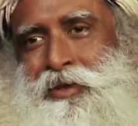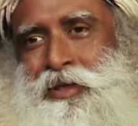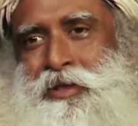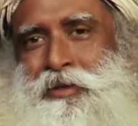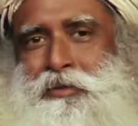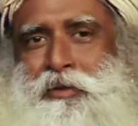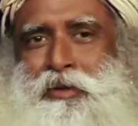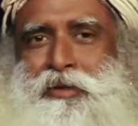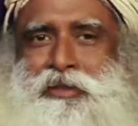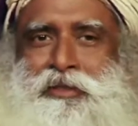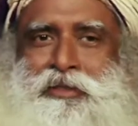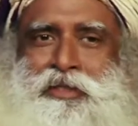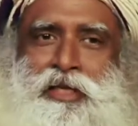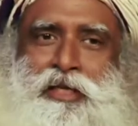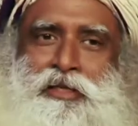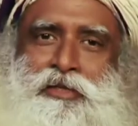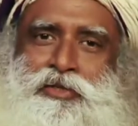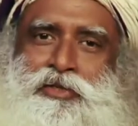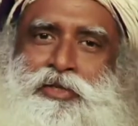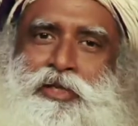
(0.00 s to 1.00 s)
நீங்கள் இதை
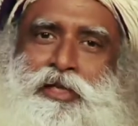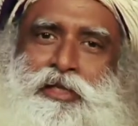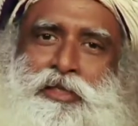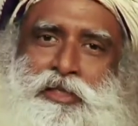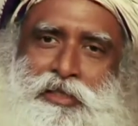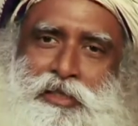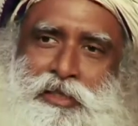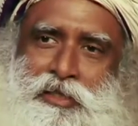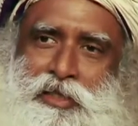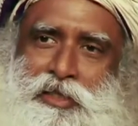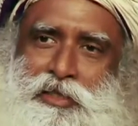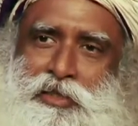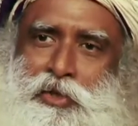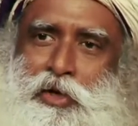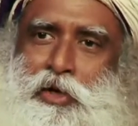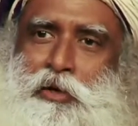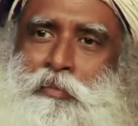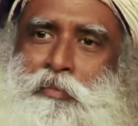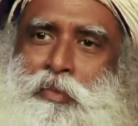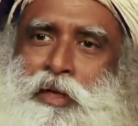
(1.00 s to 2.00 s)
புரிஞ்சுக்கணும் ஒருத்தரை
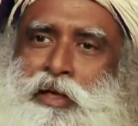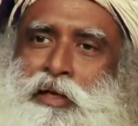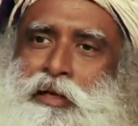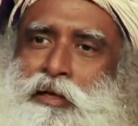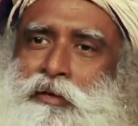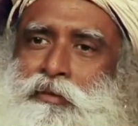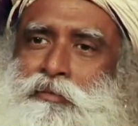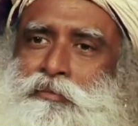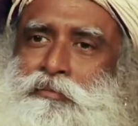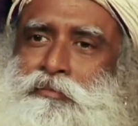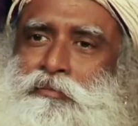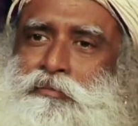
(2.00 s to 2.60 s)
நம்பணும்னா